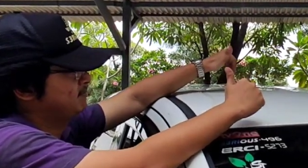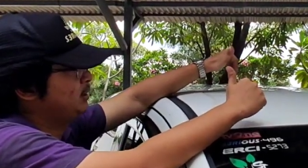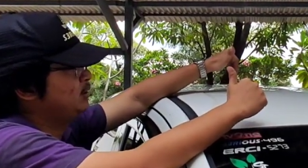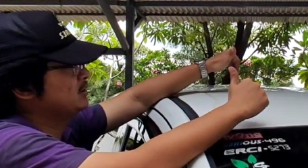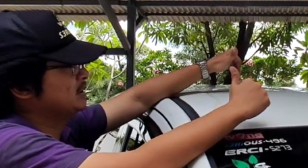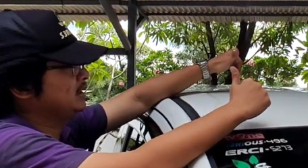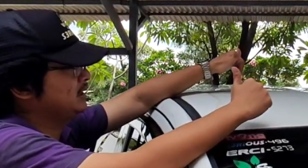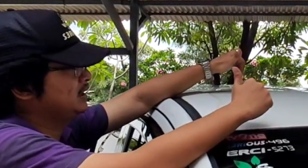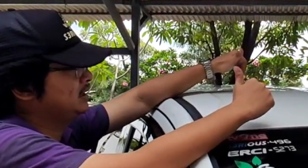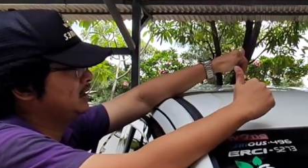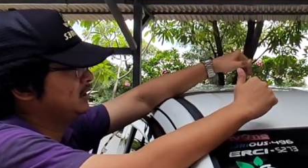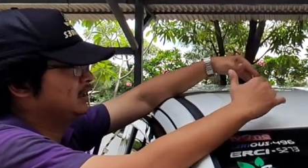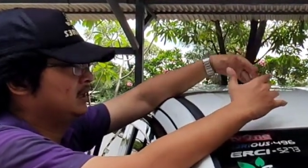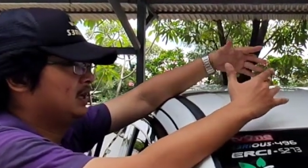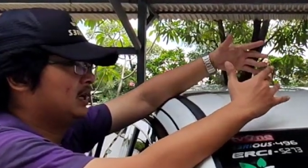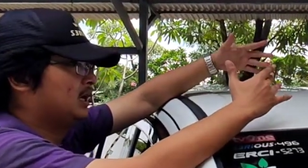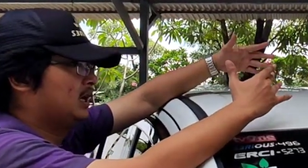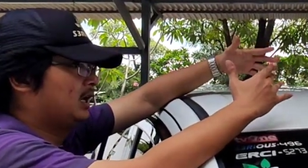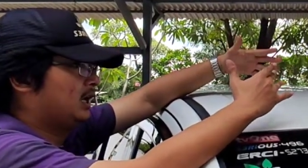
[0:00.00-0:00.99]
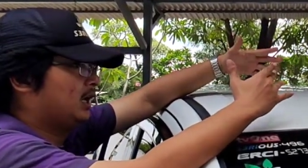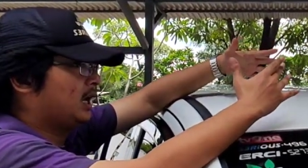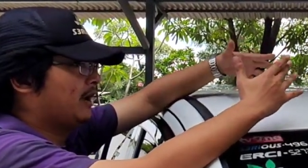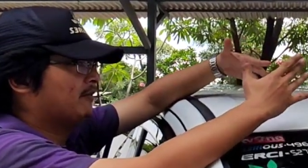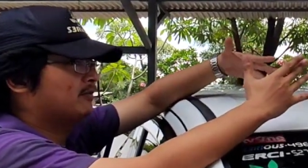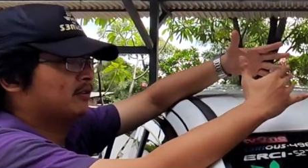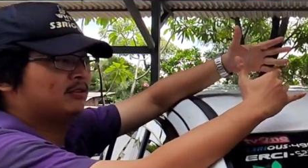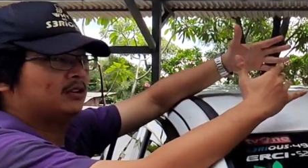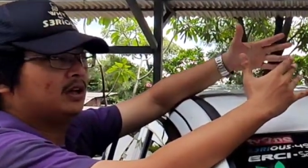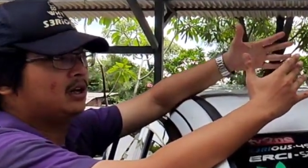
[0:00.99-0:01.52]
bagus sih
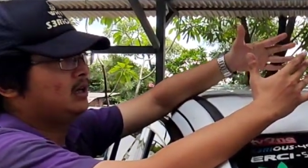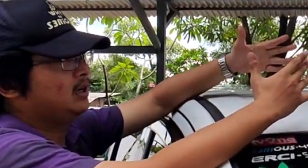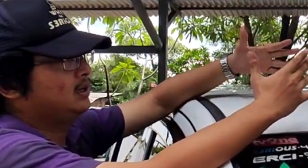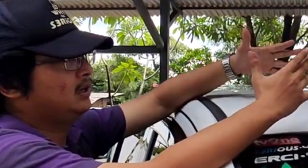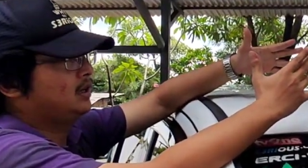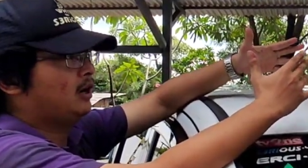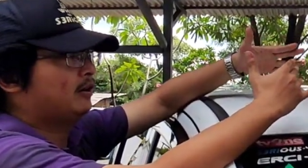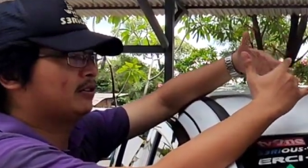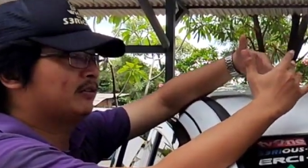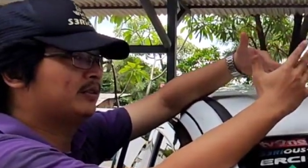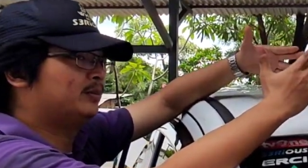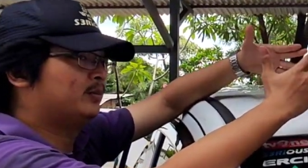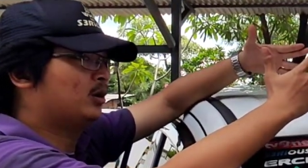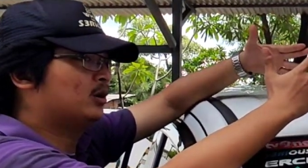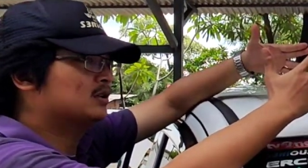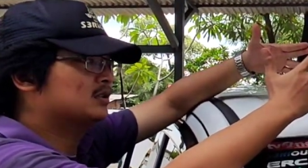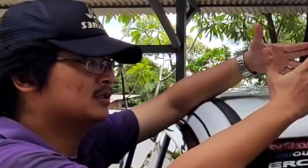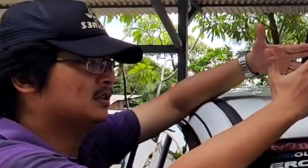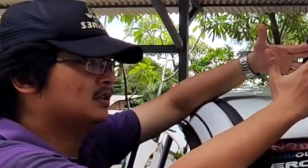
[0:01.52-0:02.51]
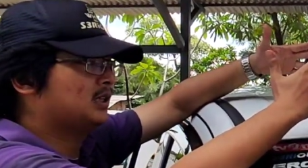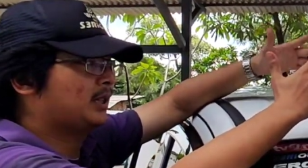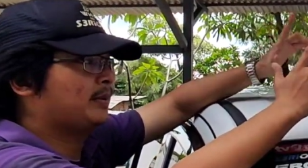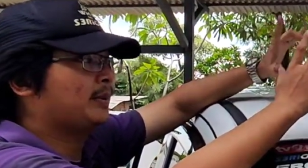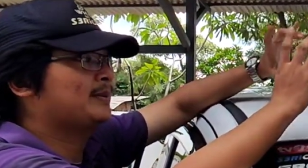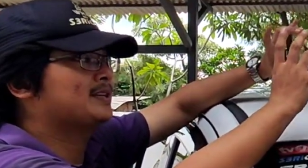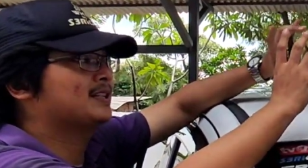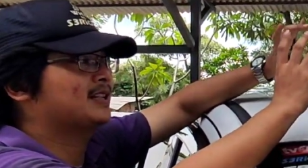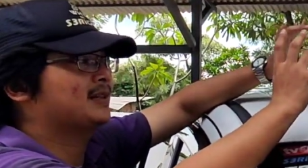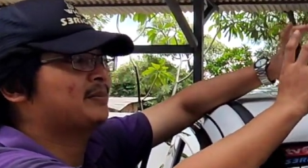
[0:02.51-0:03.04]
out of, uh, out of the box tapi
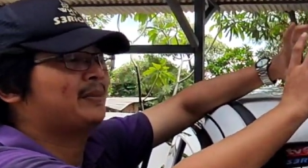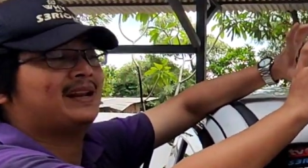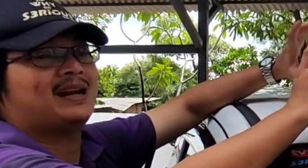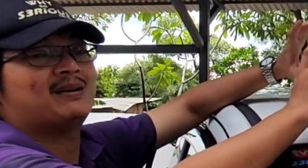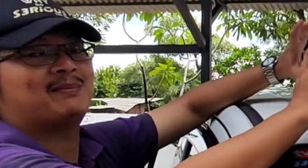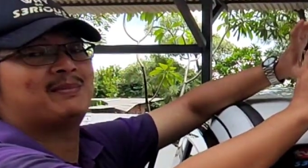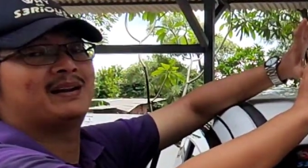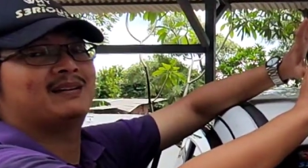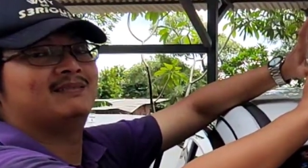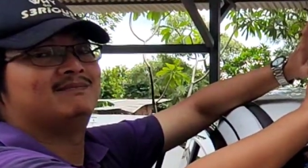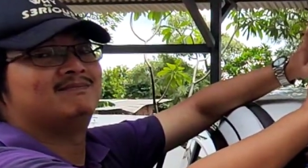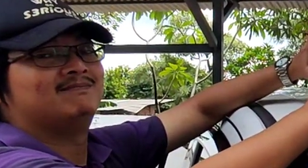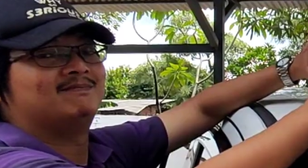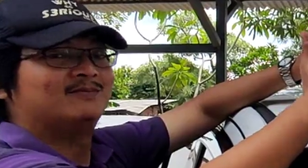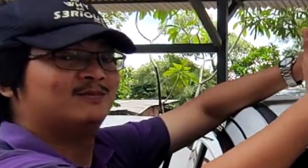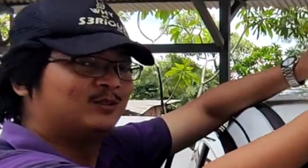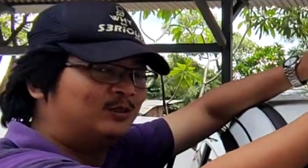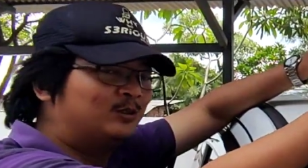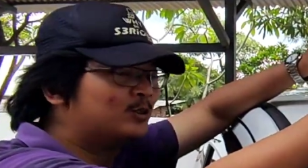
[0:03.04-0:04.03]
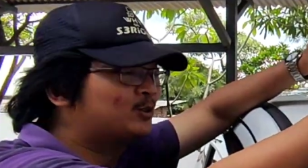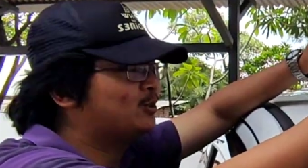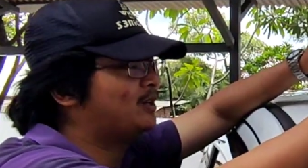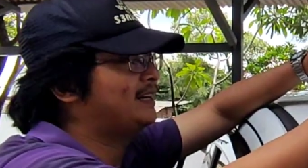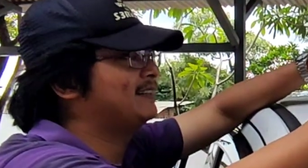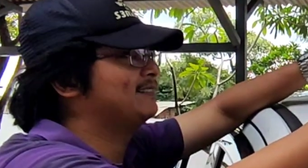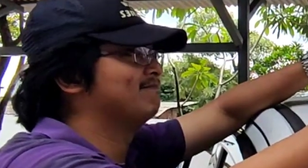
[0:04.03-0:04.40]
masih tetap main aman gue suka